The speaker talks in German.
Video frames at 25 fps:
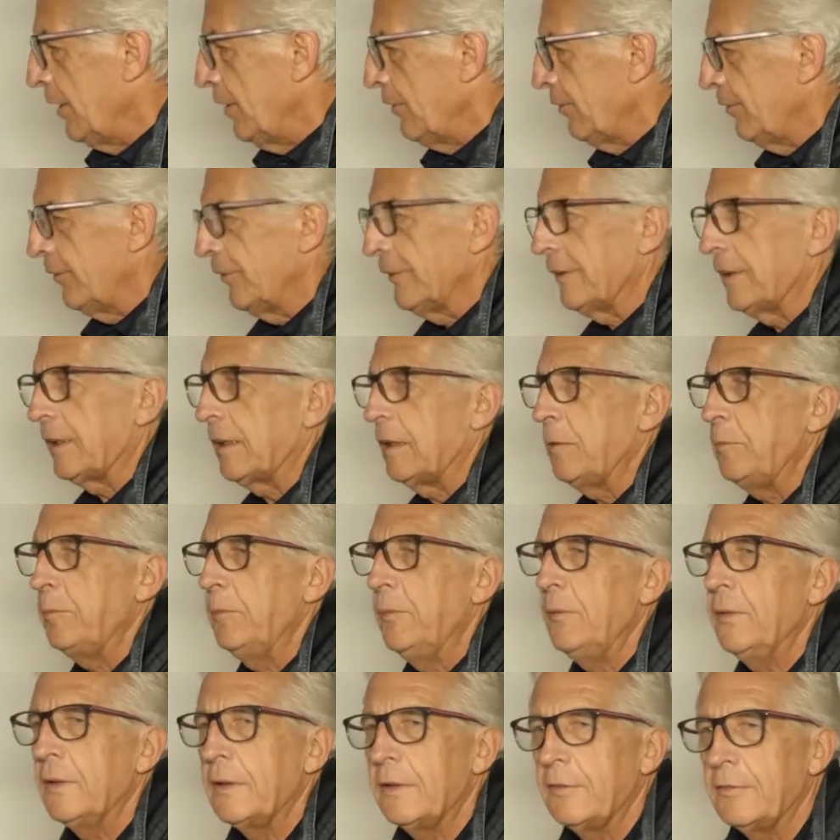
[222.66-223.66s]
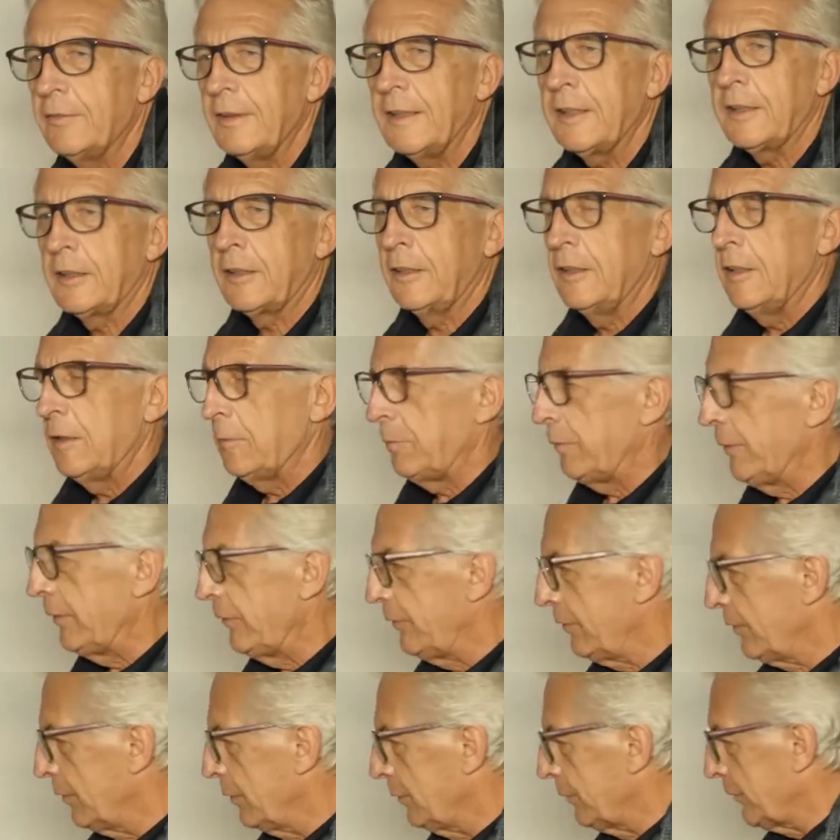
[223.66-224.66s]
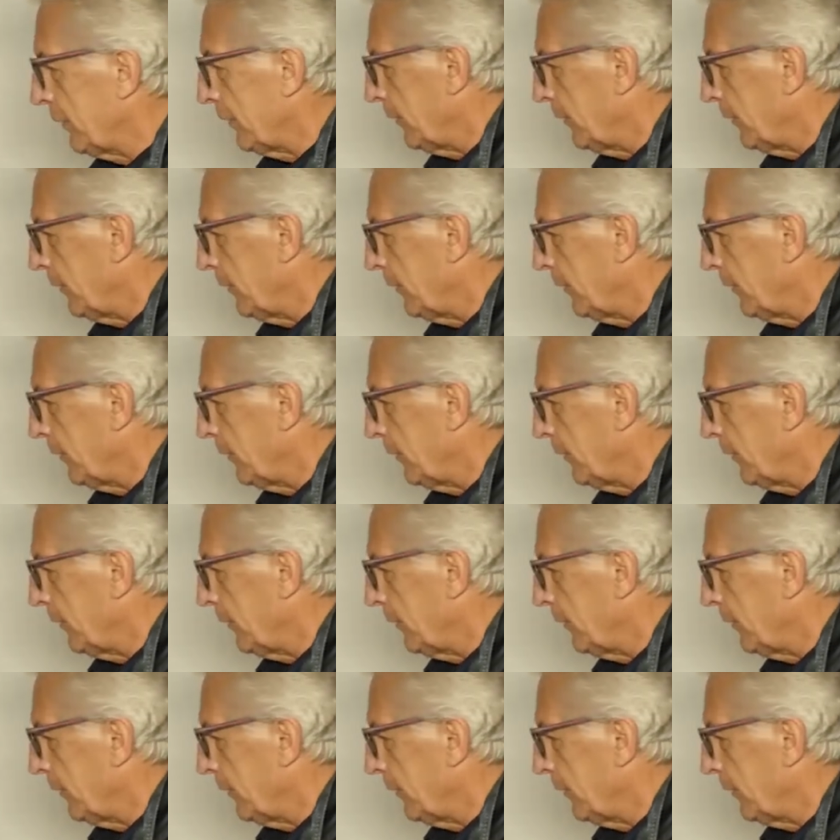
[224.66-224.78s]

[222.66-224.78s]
von der Geburt weg bis zum